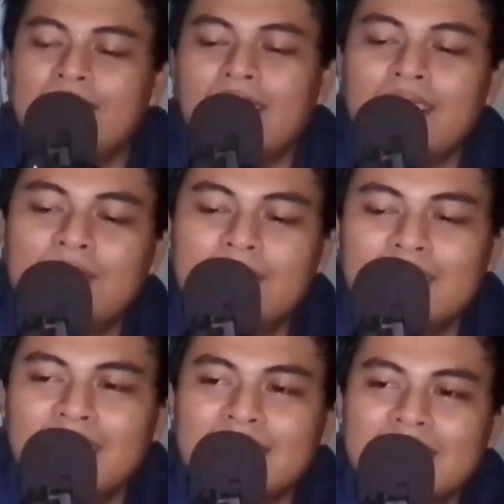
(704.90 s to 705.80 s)

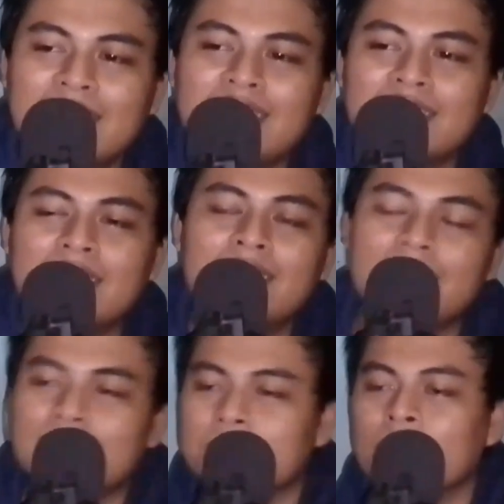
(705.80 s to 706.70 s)
waifunya
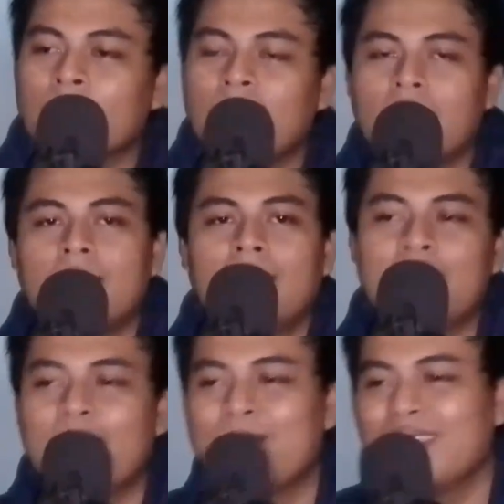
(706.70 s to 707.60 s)
ternyata waifu paling
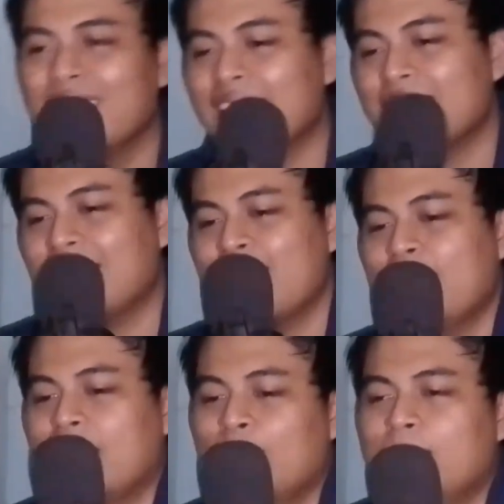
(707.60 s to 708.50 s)
populer adalah
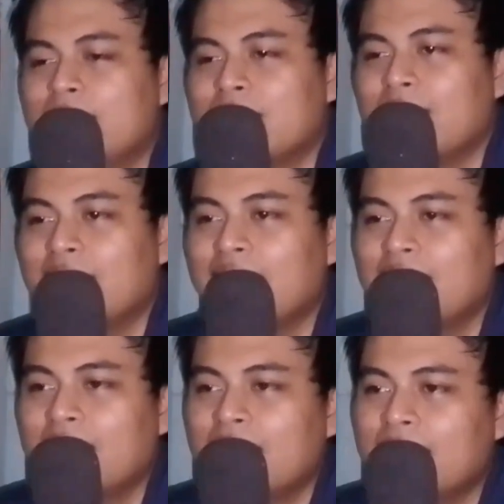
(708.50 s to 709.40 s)
Megumin coy.
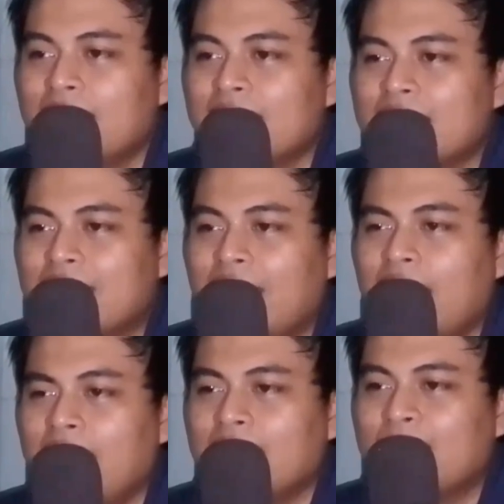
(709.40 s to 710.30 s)

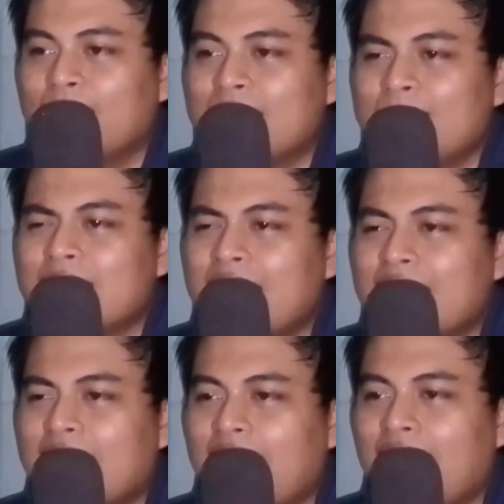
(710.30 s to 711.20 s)
Dan gue sama
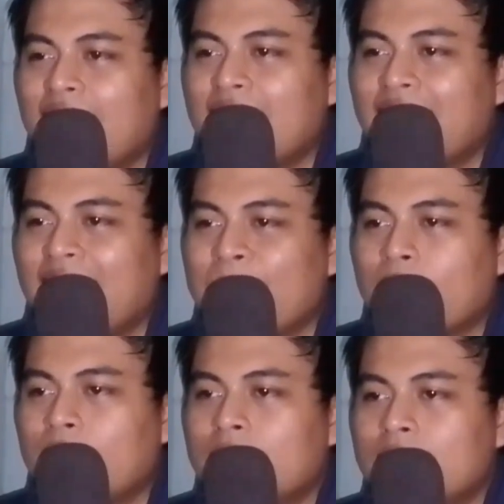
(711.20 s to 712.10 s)
sekali gak apa
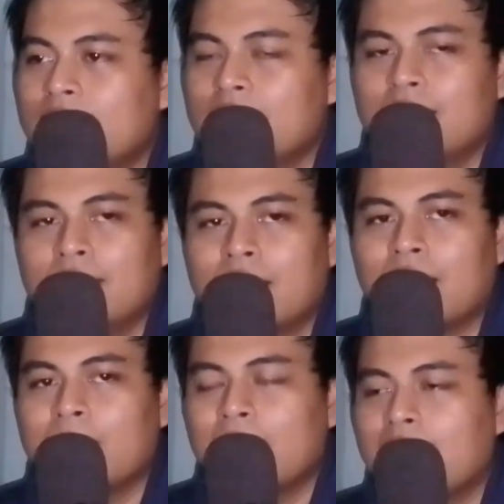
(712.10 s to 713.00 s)
ya?
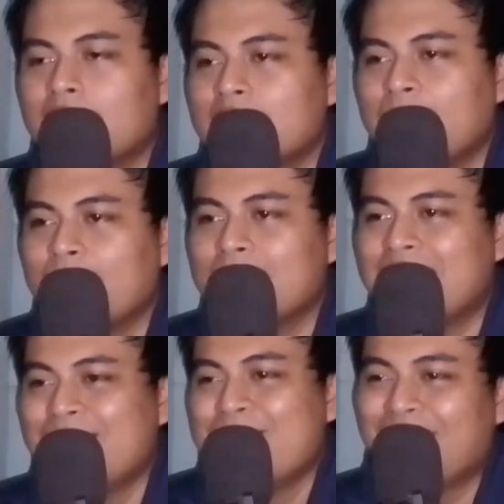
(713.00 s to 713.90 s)
Gak kepikiran sama
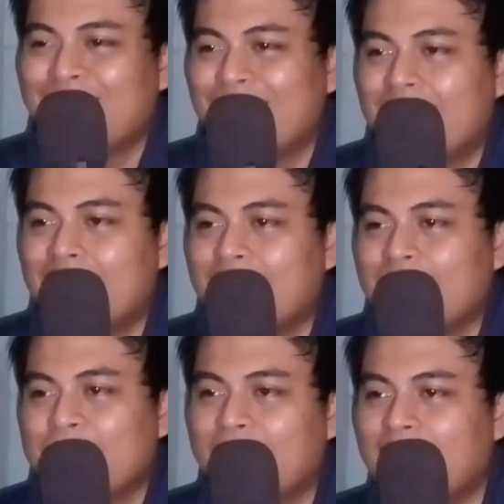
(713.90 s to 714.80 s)
si Megumin
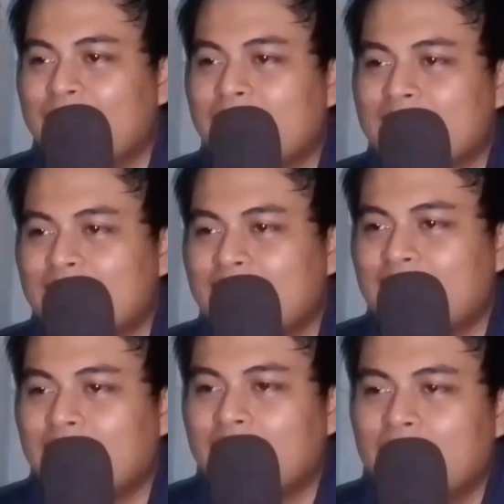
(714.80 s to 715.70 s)
bakal masuk
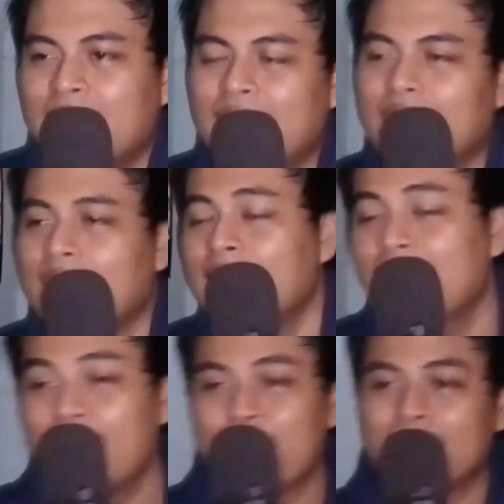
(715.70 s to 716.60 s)
jadi
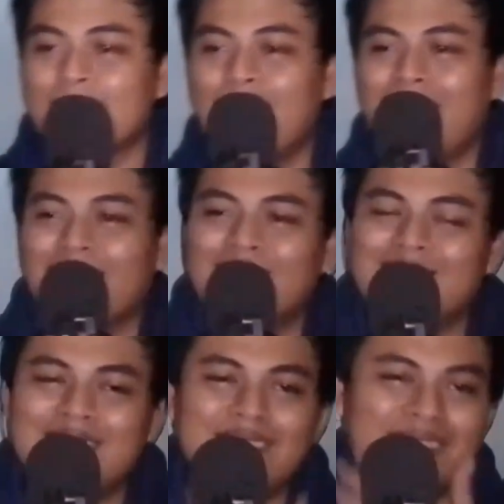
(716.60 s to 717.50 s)
best
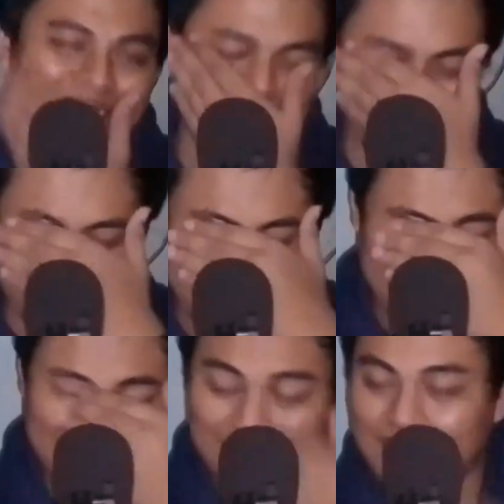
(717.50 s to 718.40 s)
waifu cok
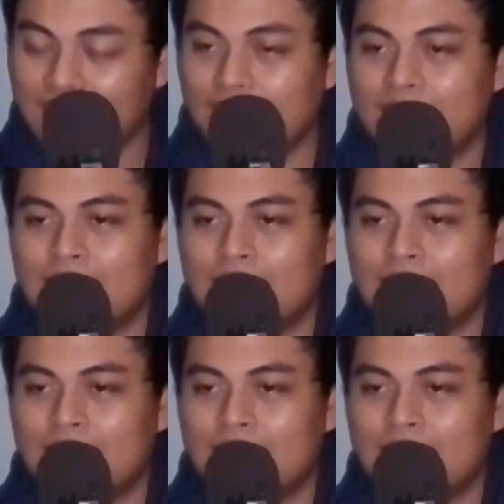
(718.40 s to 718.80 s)
dan tadi